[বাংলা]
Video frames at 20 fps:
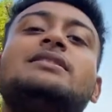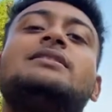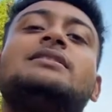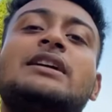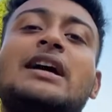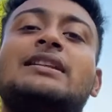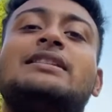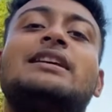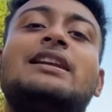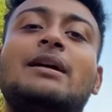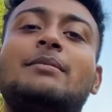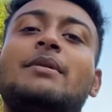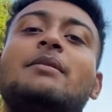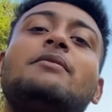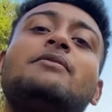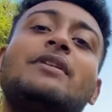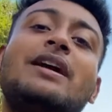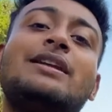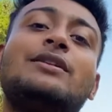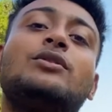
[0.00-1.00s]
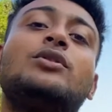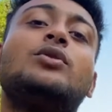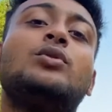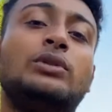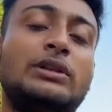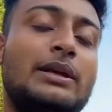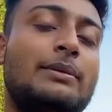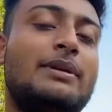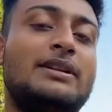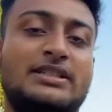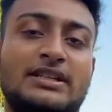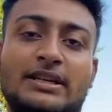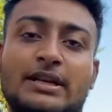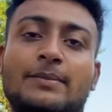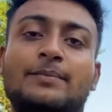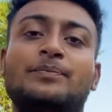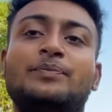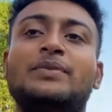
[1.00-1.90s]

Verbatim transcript: যার দ্বারা আমি আমার ফাইলগুলো খুলতে পারছি না